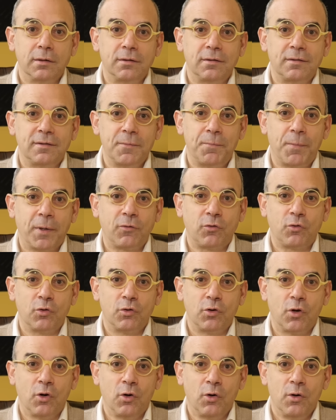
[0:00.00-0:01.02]
C'est
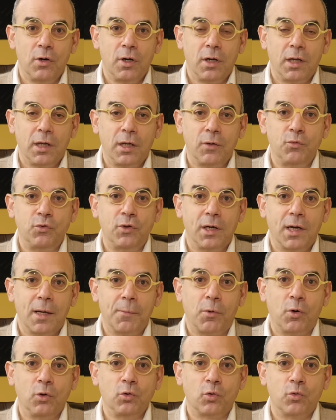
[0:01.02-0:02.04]
passionnant et vous allez
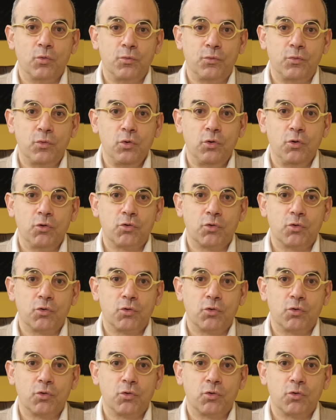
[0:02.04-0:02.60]
apprendre une foule de